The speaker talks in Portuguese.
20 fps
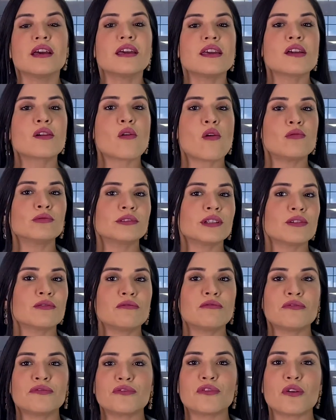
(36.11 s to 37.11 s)
e conta
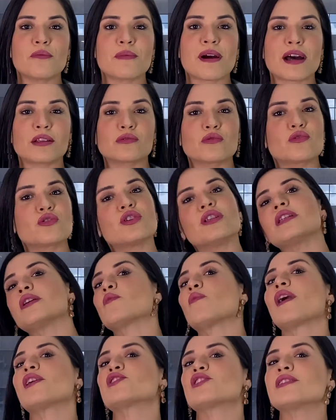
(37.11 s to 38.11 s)
com um formato de
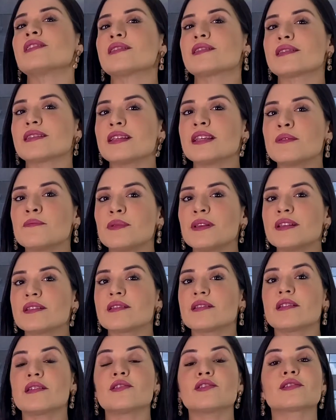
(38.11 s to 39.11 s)
linguagem
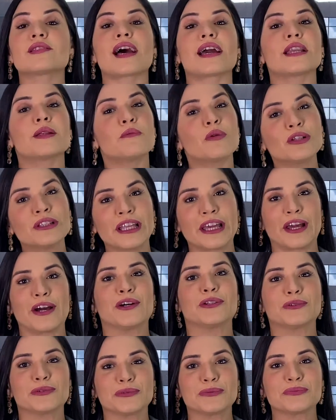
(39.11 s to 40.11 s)
simples e design
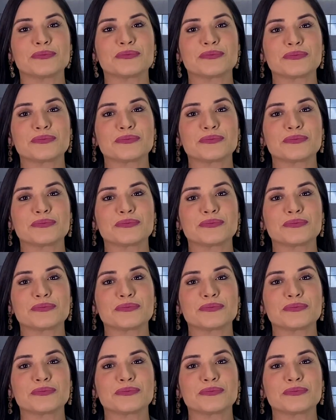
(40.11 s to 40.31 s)
moderno.